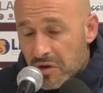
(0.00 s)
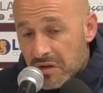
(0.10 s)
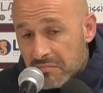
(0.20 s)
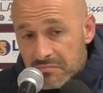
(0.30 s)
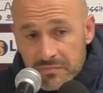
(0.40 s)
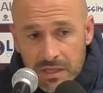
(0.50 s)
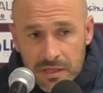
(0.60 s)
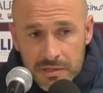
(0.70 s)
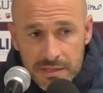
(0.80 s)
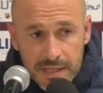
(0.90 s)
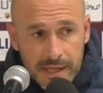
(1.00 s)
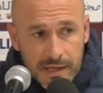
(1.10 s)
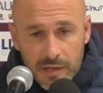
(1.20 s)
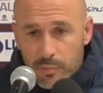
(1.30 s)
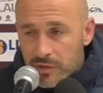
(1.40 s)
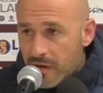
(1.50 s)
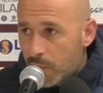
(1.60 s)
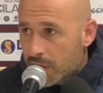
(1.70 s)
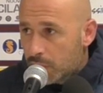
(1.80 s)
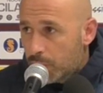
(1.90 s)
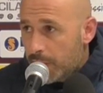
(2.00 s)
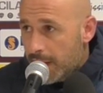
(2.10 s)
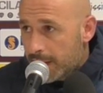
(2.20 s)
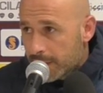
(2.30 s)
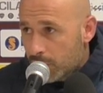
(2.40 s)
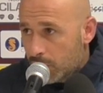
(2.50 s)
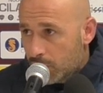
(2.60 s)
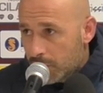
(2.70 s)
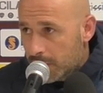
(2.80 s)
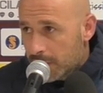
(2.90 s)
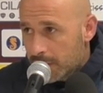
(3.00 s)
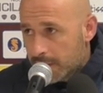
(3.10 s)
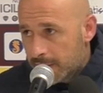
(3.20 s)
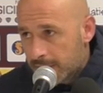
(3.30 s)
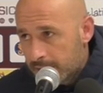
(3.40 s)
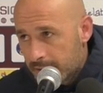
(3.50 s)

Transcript: poi ci sta anche che potevamo raddoppiare con lui